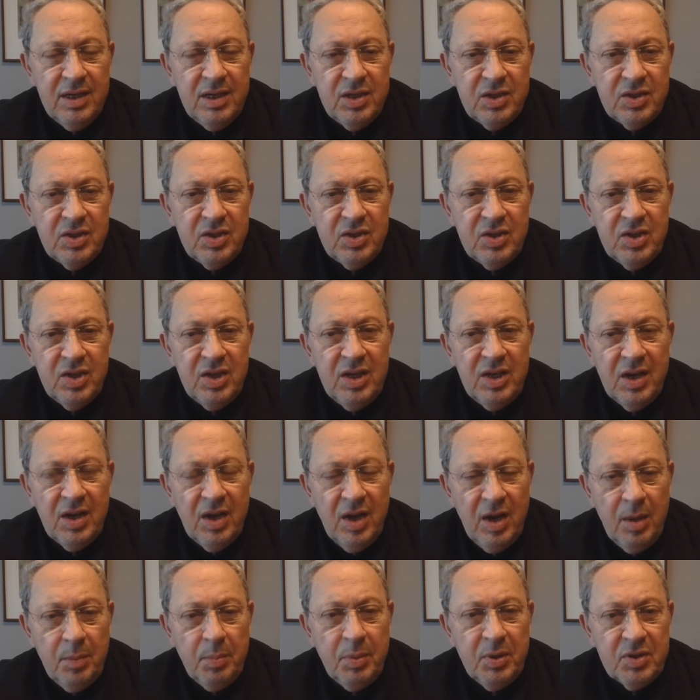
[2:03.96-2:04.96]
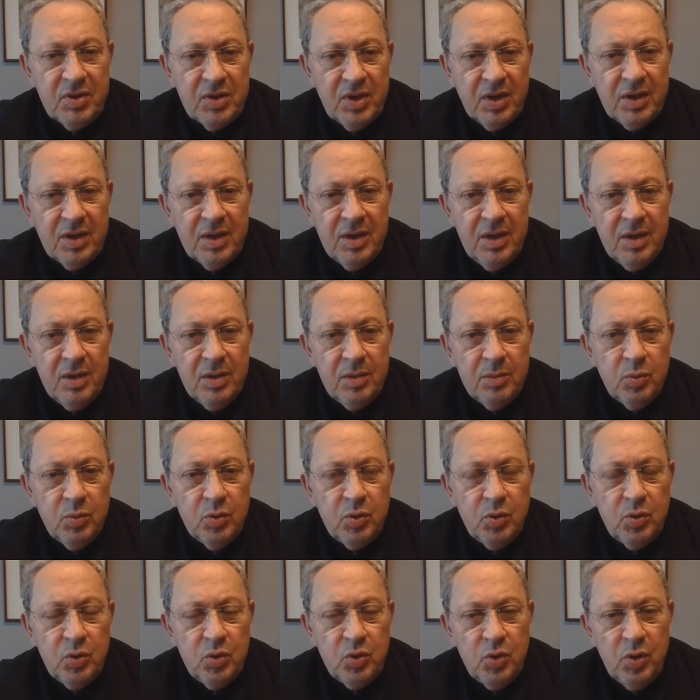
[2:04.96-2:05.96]
işsizliğiyle ne yapacak?
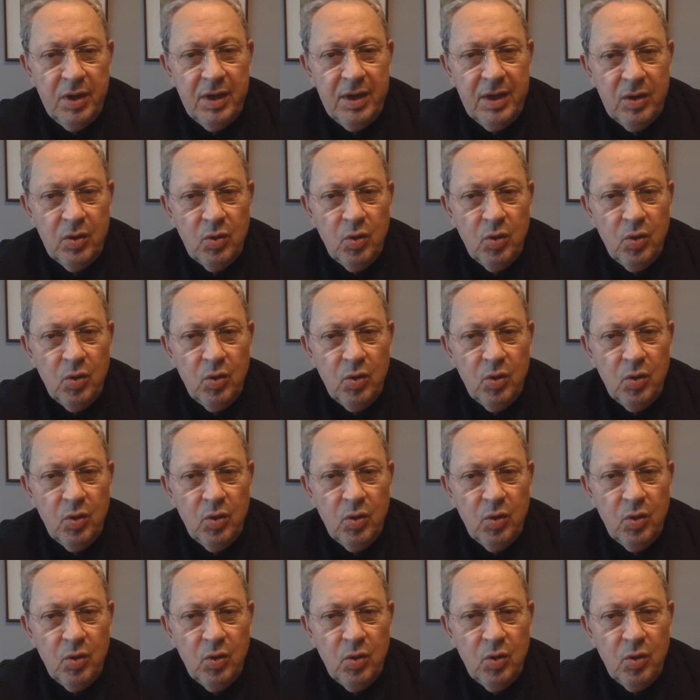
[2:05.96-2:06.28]
Bu küçülen